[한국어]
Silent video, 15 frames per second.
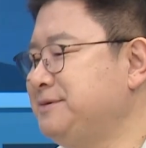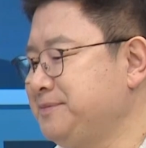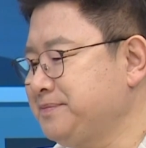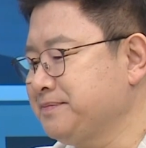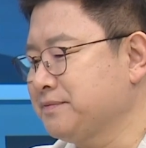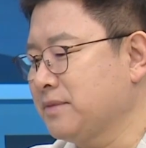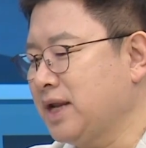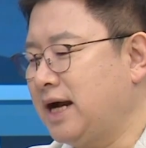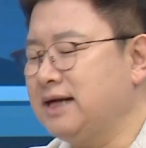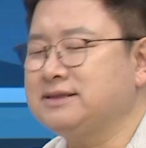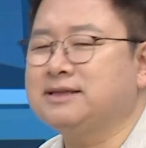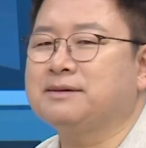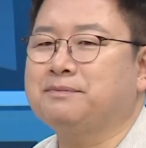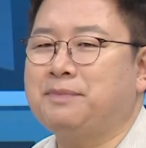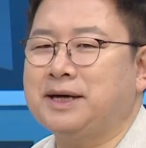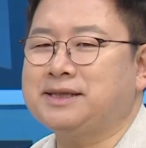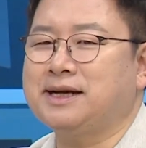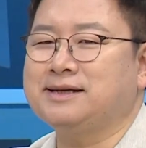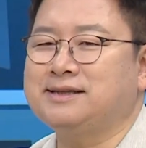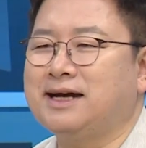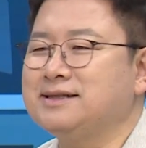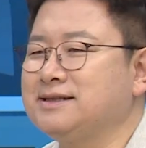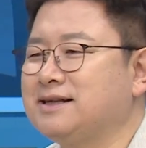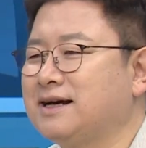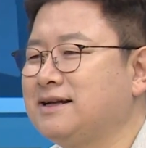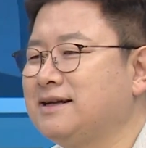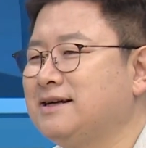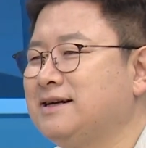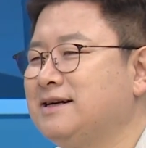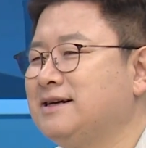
음. 아직 바닥이다 아니다.